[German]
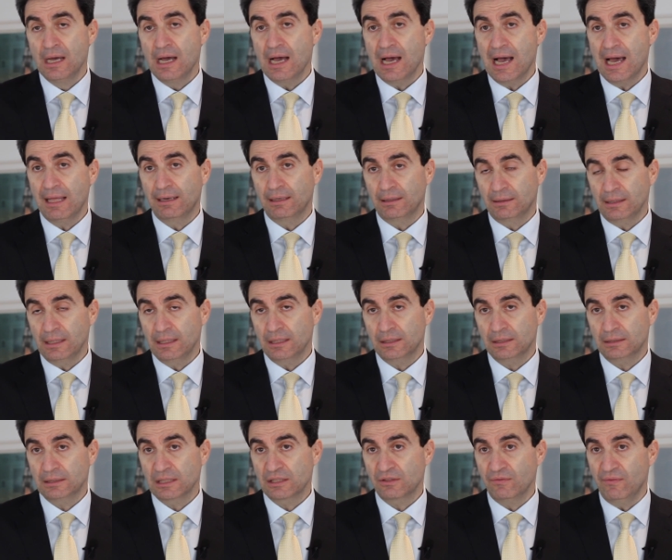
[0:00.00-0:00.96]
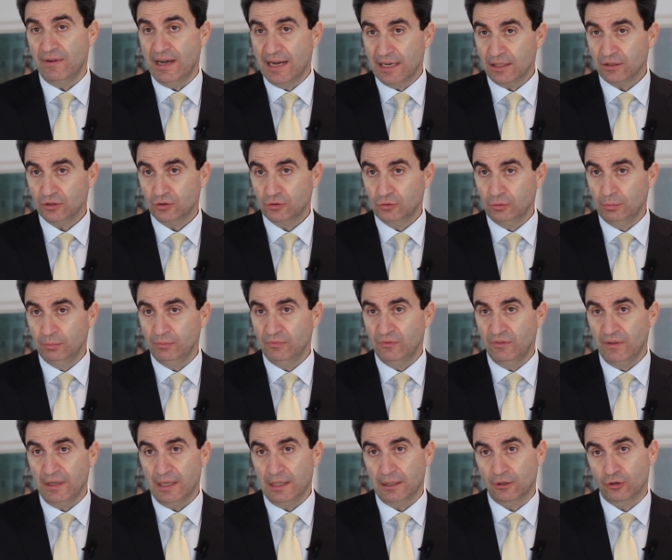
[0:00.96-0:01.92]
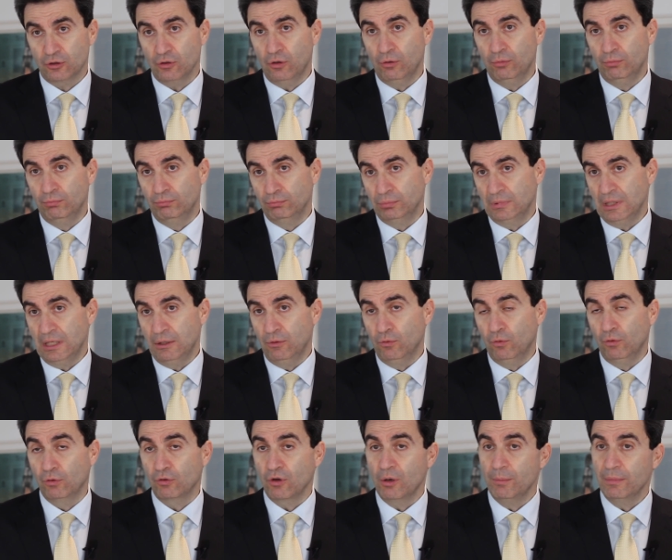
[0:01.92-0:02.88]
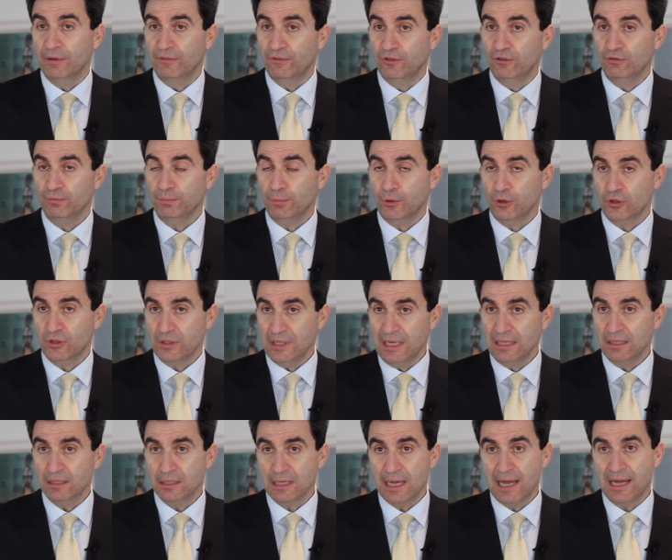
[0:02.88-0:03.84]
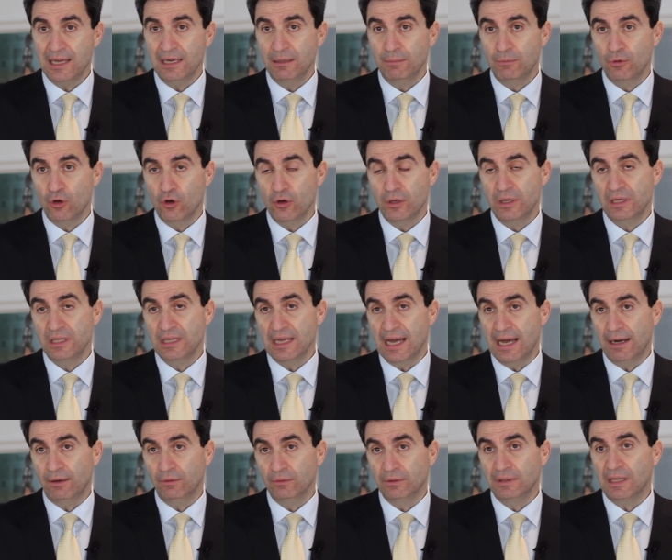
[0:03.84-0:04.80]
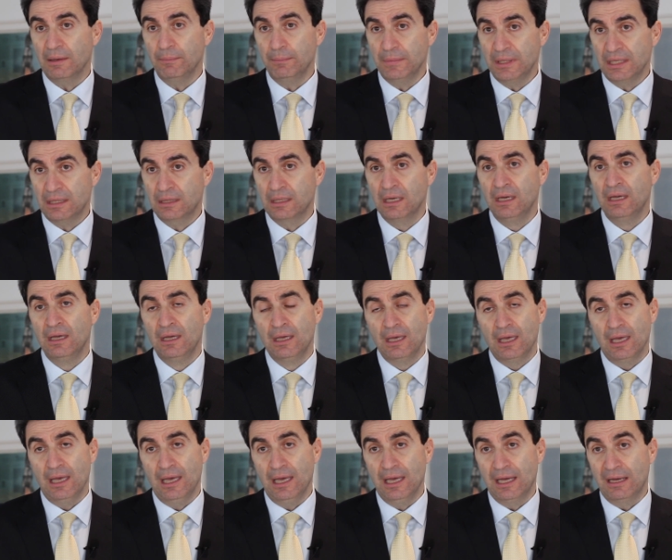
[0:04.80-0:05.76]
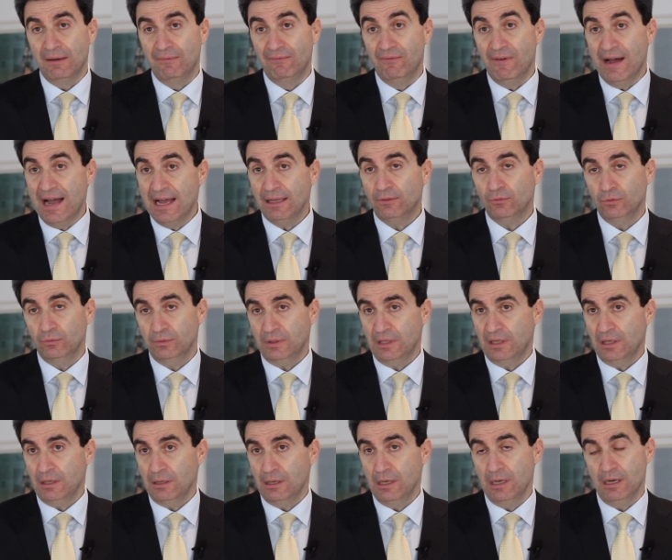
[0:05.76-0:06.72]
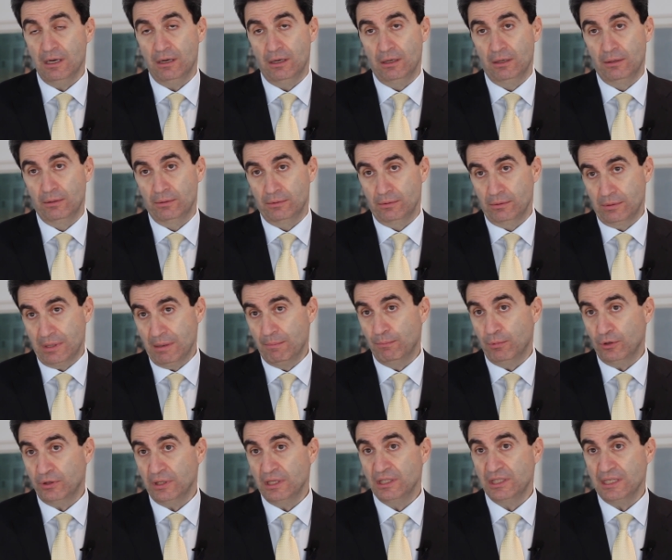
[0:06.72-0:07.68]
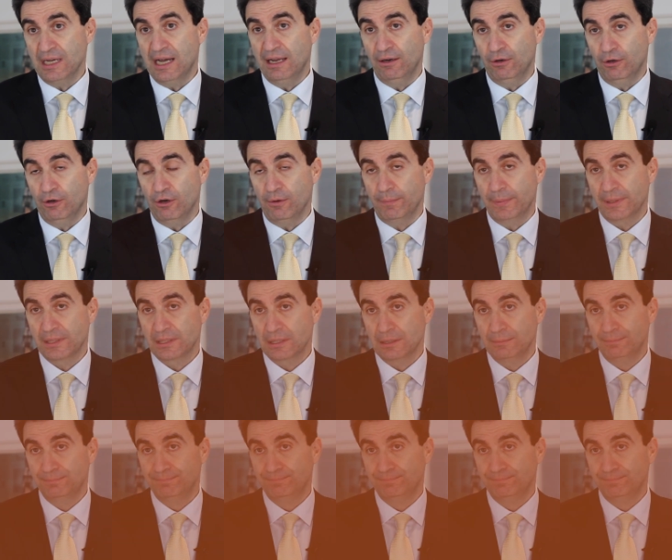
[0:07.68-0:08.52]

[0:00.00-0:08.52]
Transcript: Allerdings das Wachstum wird so um die 0,5 Prozent sein im neuen Jahr und damit äh, weit unter äh, dem Potenzial Europas.